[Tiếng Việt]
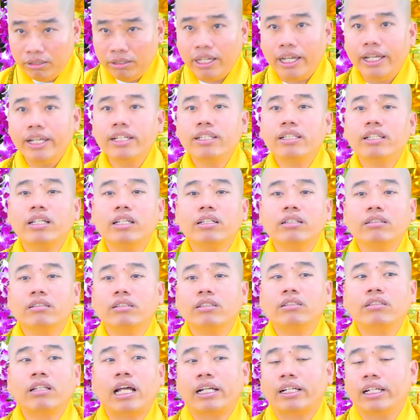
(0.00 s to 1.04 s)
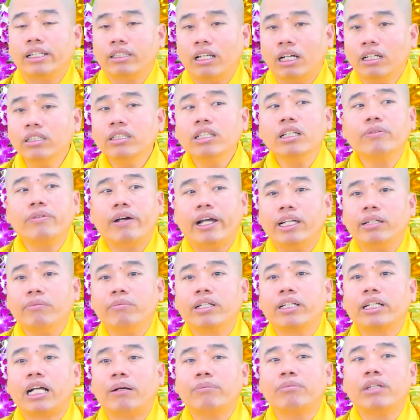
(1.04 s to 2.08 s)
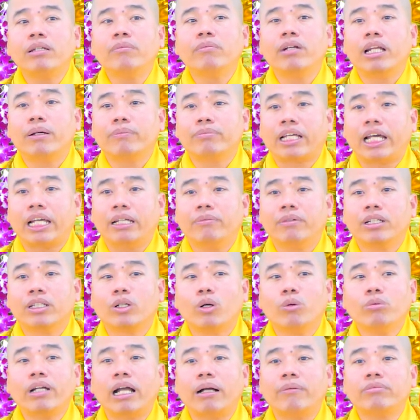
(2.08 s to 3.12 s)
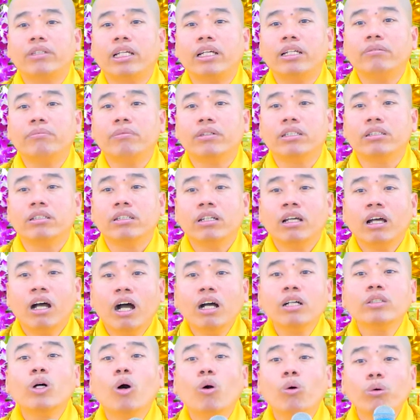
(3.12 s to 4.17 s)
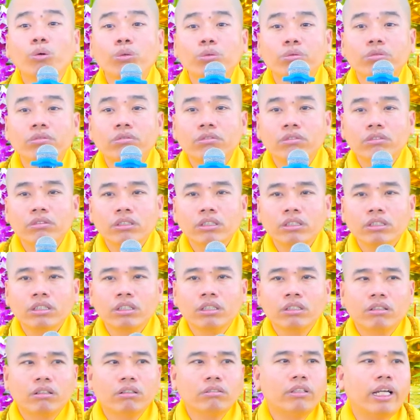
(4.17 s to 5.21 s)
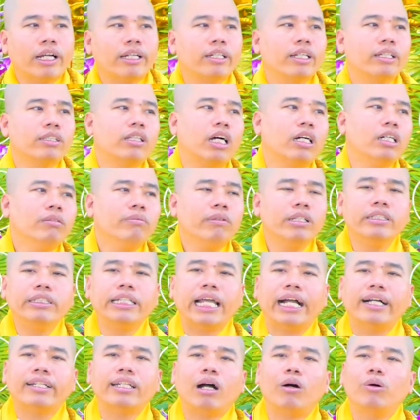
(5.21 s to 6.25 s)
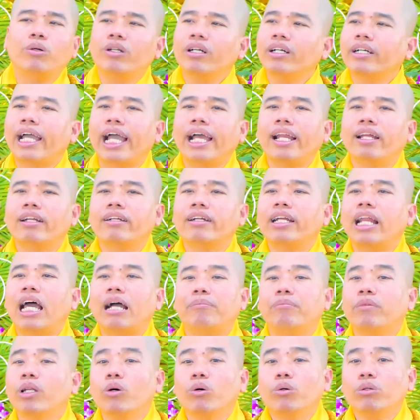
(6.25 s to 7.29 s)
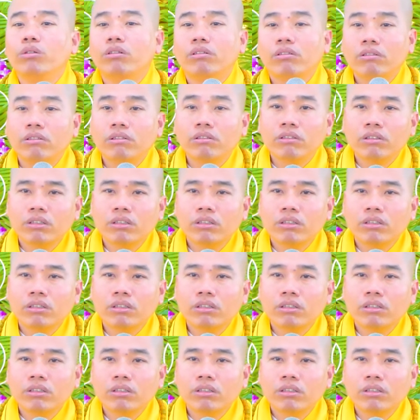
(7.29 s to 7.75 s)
Vậy thì thằng đệ tử như vậy mình cảm thấy mình làm thầy mình cũng cảm thấy mình hứng thú. Còn thằng đệ tử mình chặn đầu nó cái là nó nằm luôn.